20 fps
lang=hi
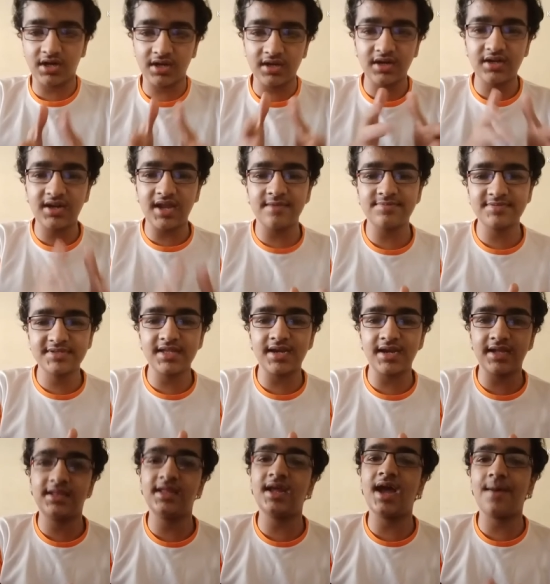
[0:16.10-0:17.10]
अलग टाइप्स
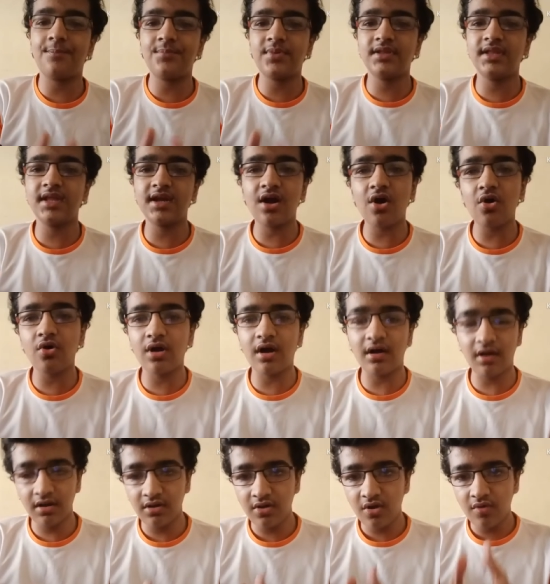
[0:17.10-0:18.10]
के रहते हैं आपने देखा
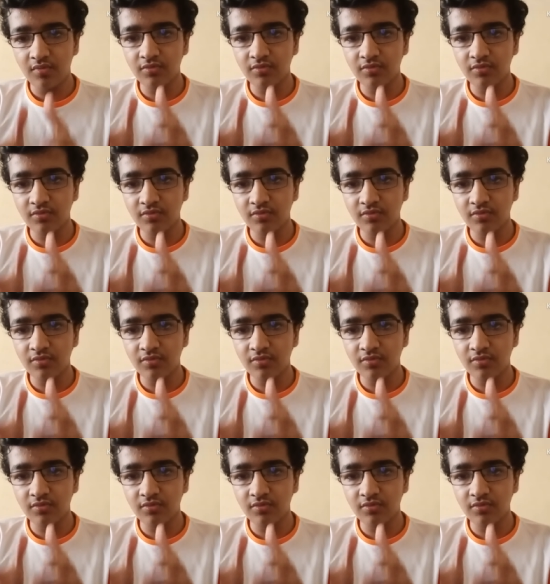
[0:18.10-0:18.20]
होगा